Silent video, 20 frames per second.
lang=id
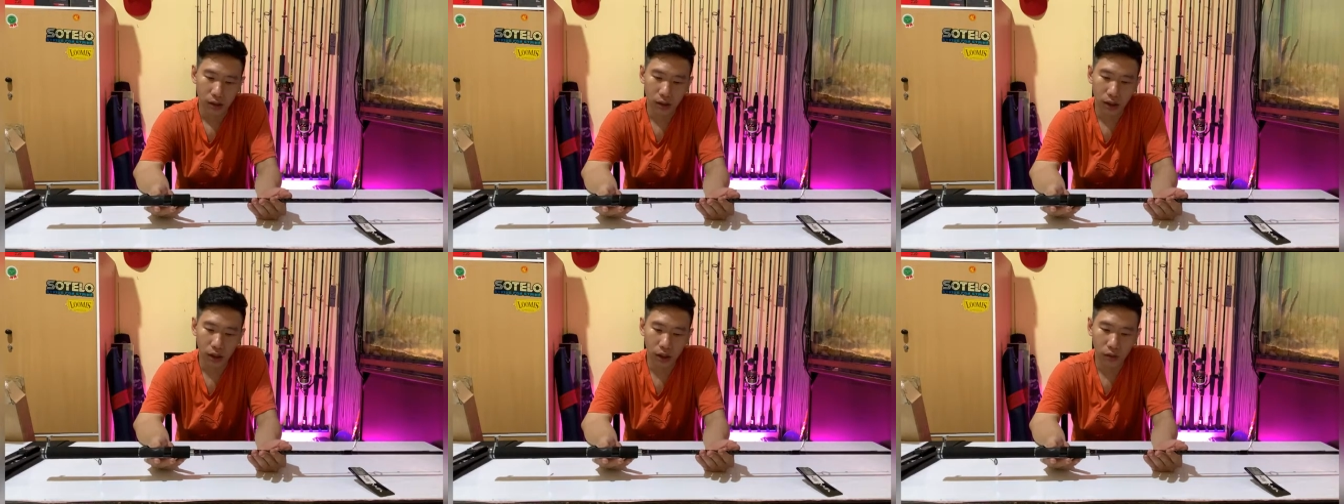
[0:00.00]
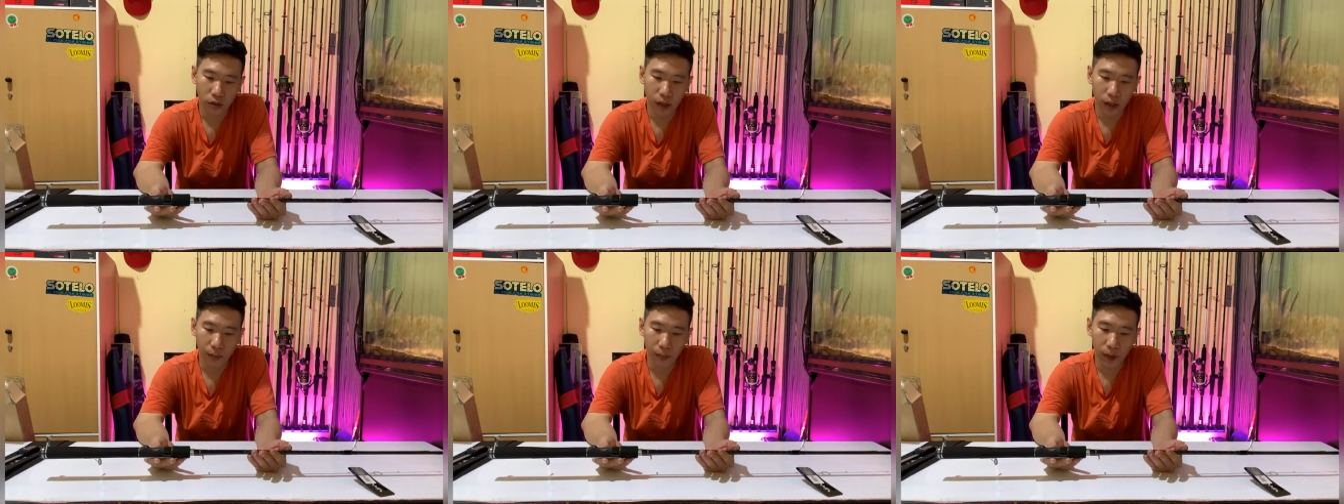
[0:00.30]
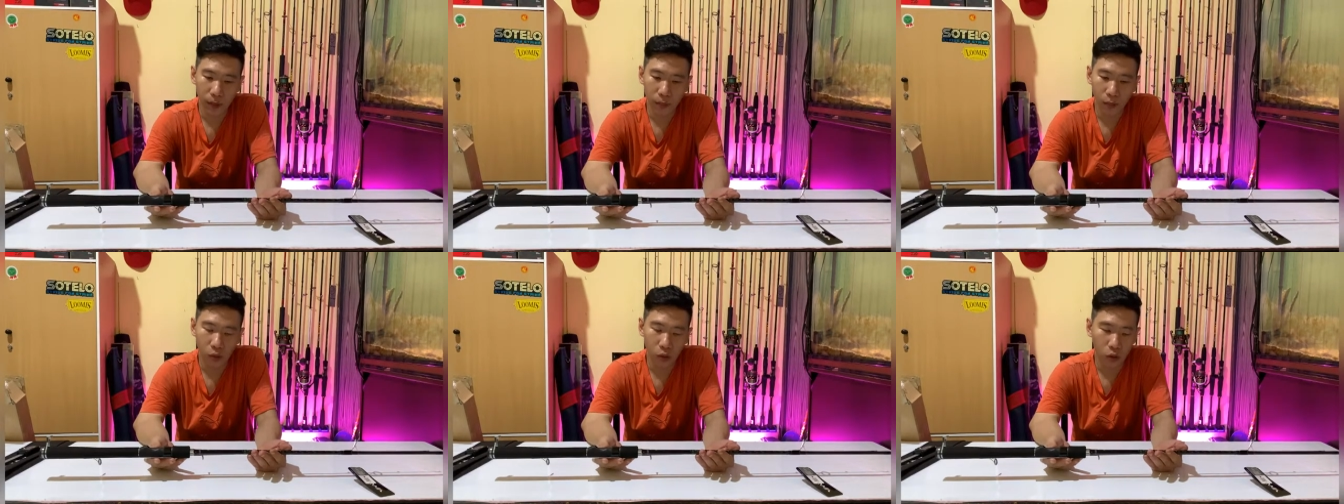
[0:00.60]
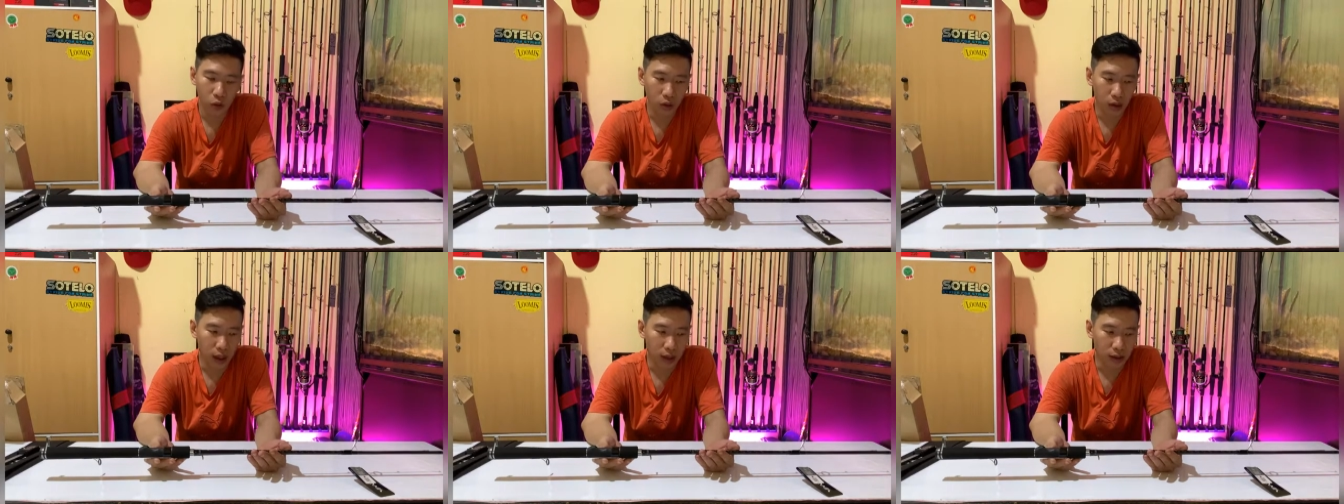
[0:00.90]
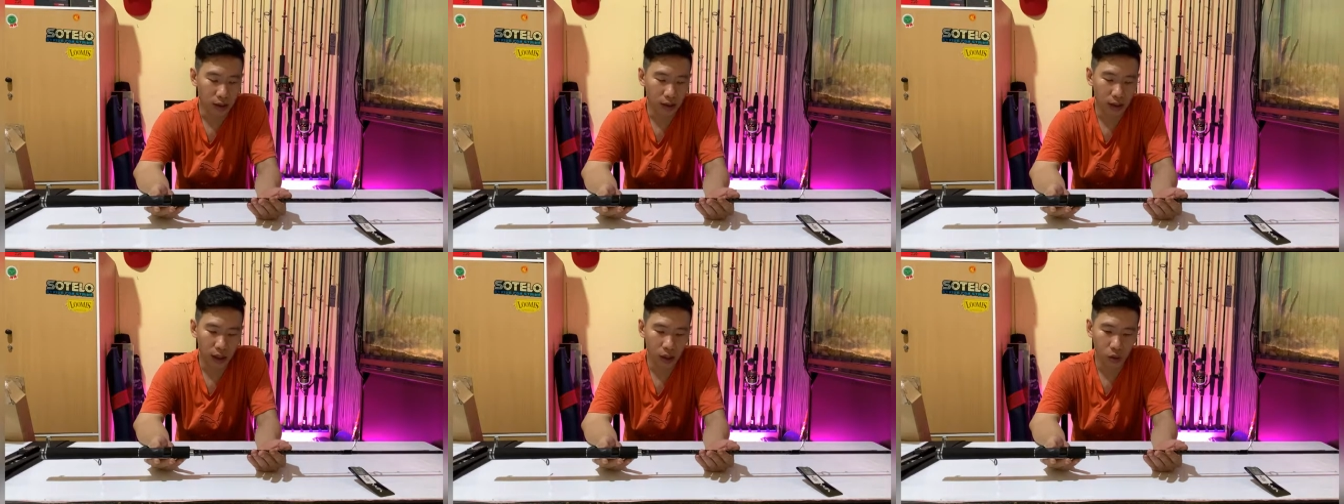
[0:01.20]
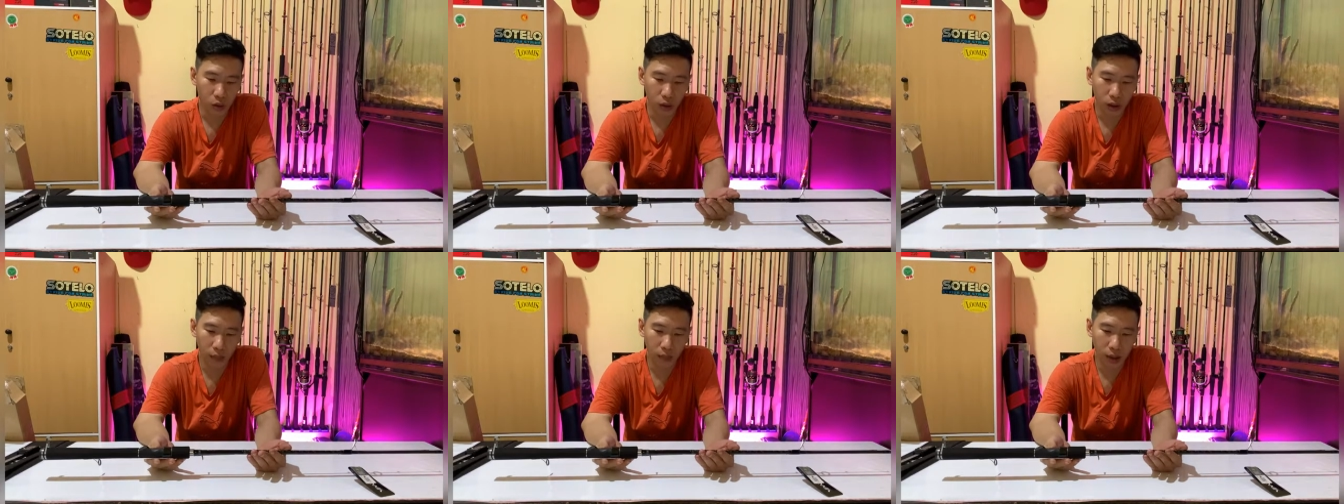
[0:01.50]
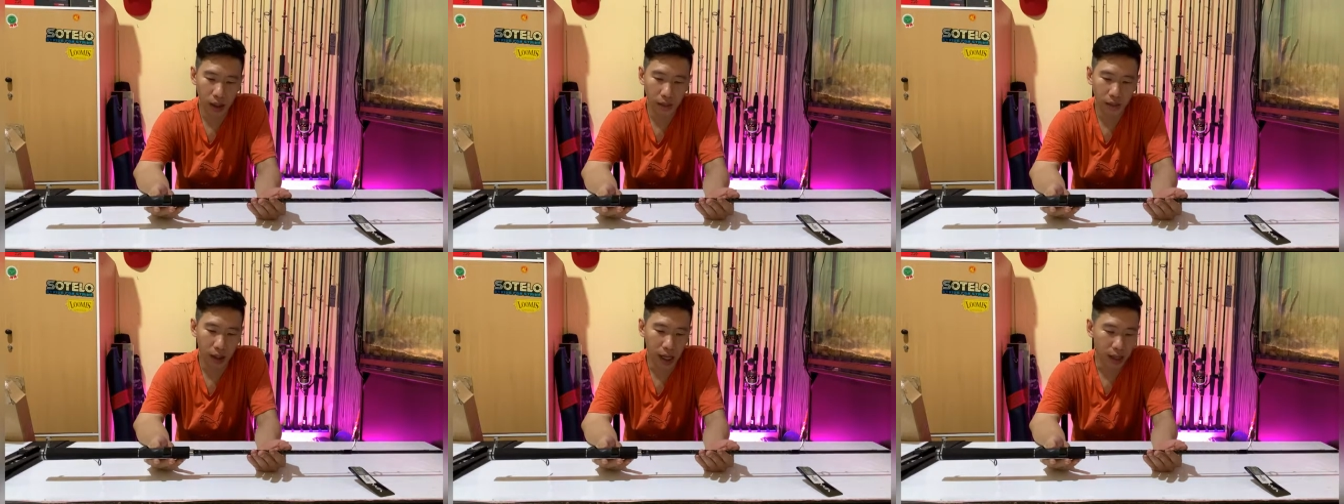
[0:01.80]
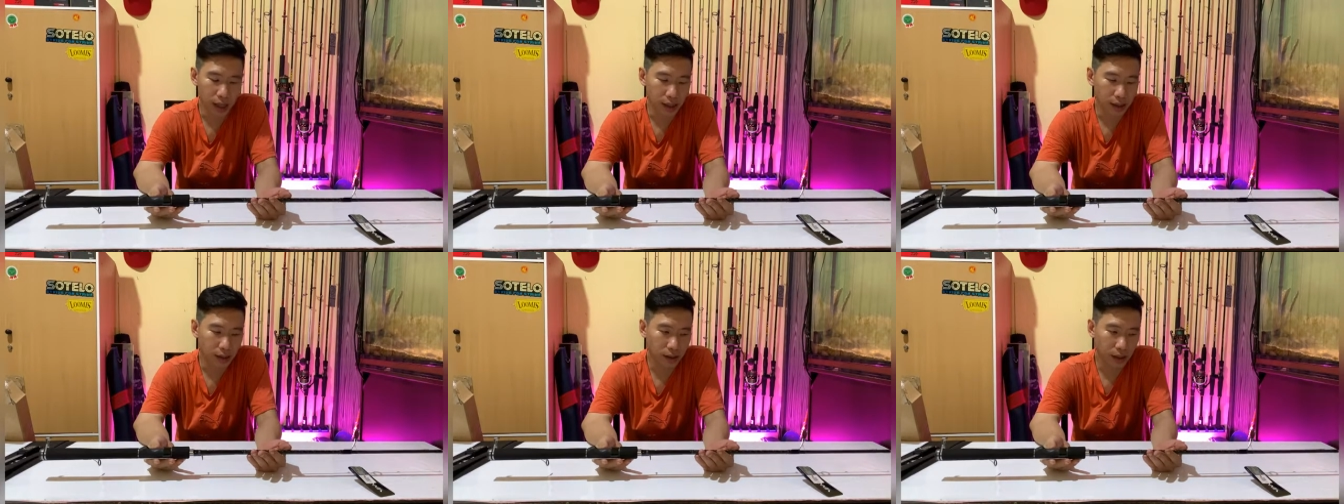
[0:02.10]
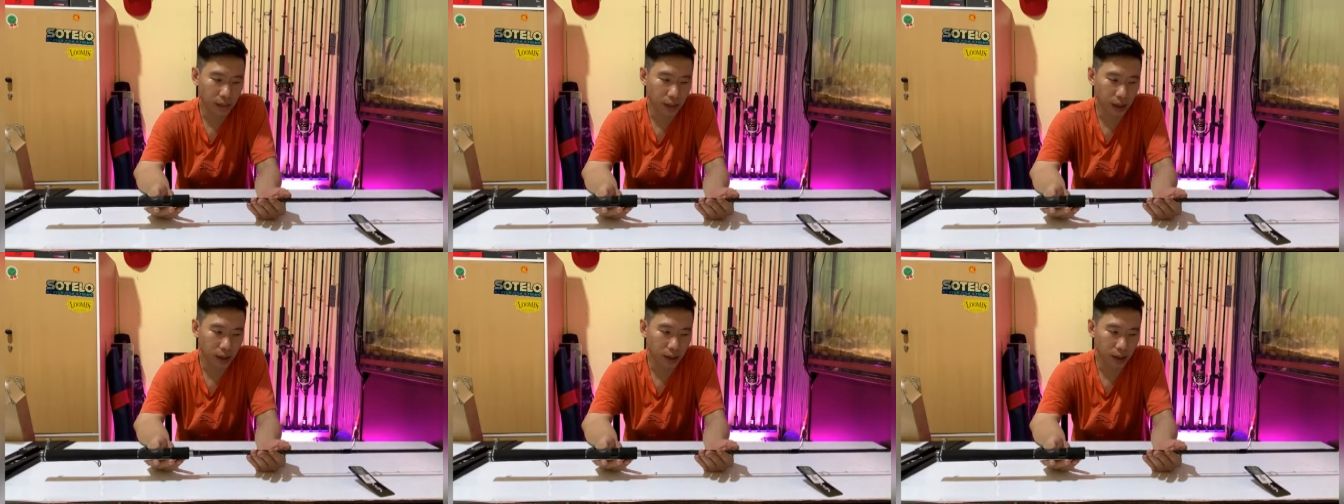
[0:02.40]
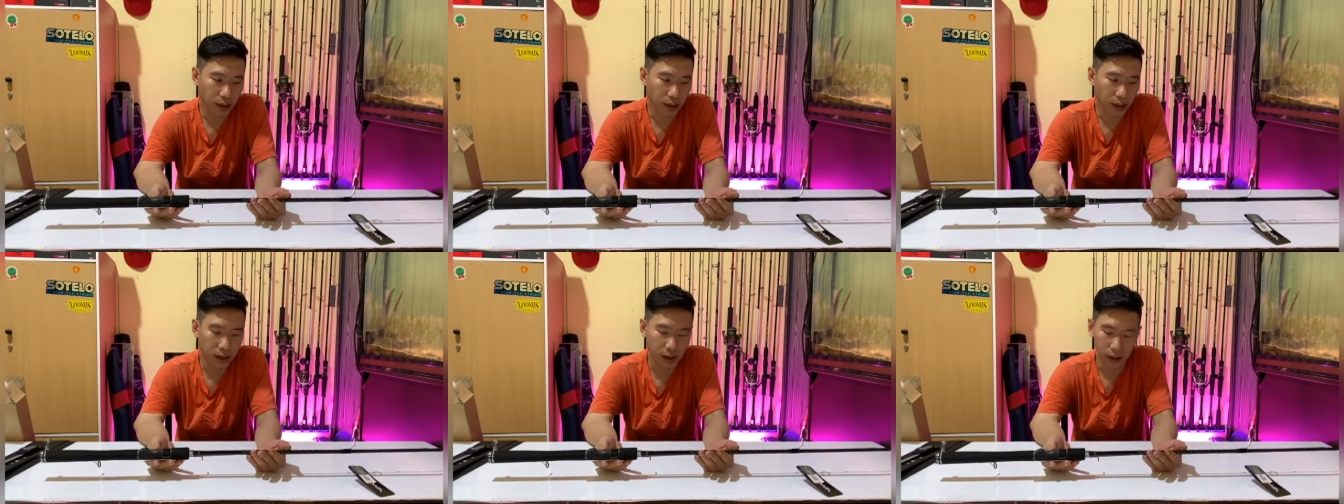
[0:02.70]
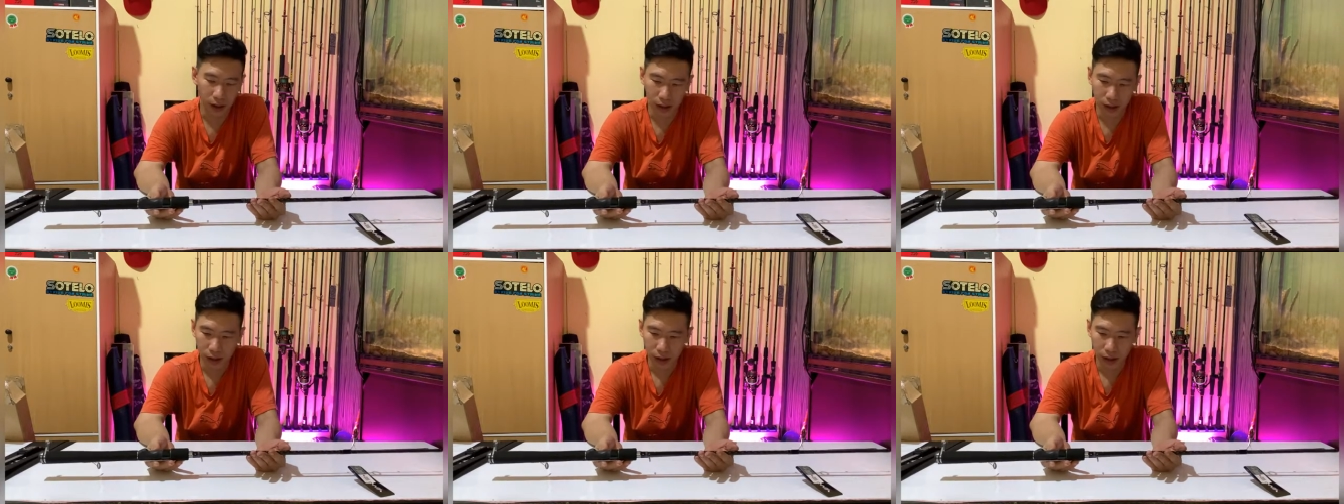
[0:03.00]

180 dan 165 ya sahabat angler